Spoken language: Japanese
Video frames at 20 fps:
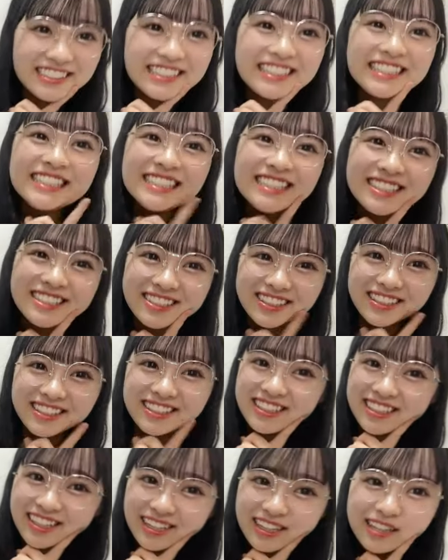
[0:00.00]
いいとか
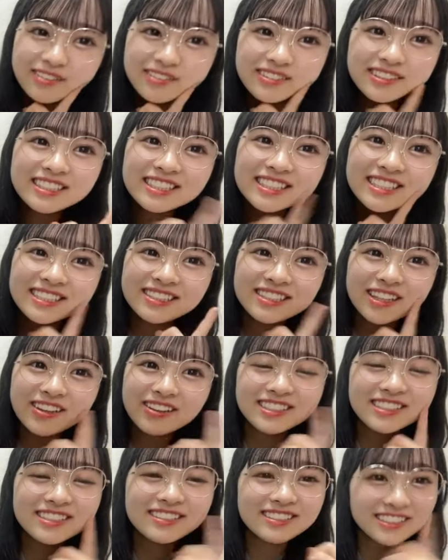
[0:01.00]
言ってた。で、口
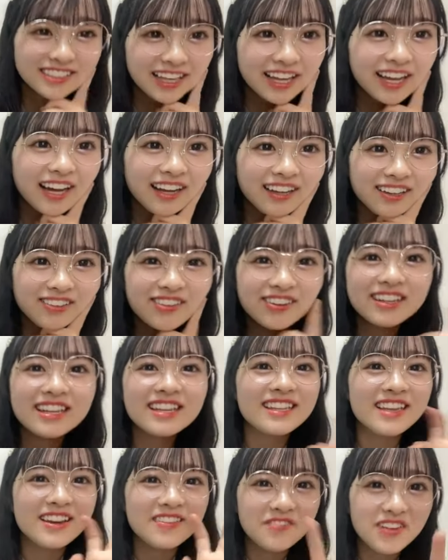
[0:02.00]
閉じるさ、動
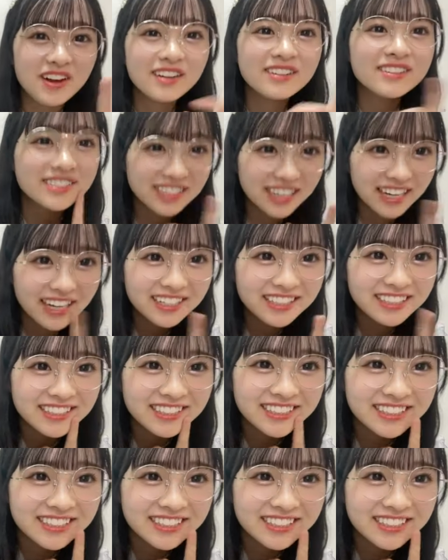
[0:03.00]
きってやっぱあるじゃ